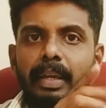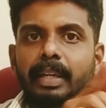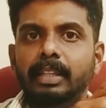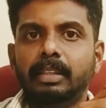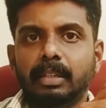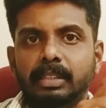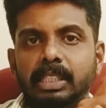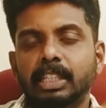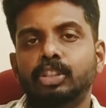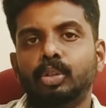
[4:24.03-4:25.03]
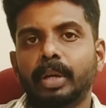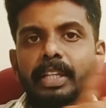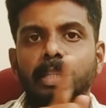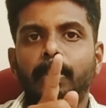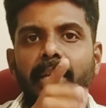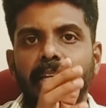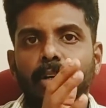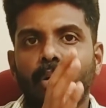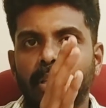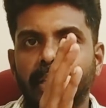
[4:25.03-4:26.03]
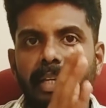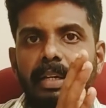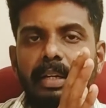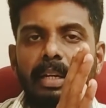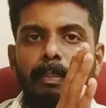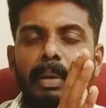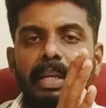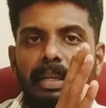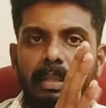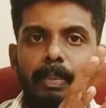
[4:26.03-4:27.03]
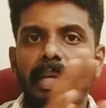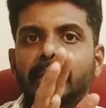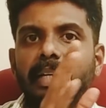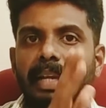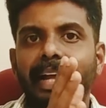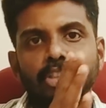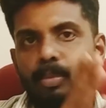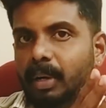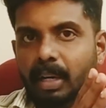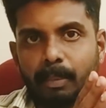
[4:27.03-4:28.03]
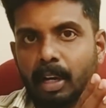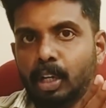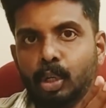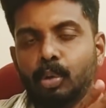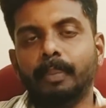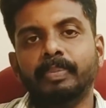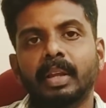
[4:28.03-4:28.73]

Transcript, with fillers: எயித் சிக்ஸ்த் டு எயித்து படிக்கிற குழந்தைங்க இருக்கிற படி அந்த படிக்கிற கிளாஸ் ரூம் அங்க நம்ம காட்டியிருக்கோம்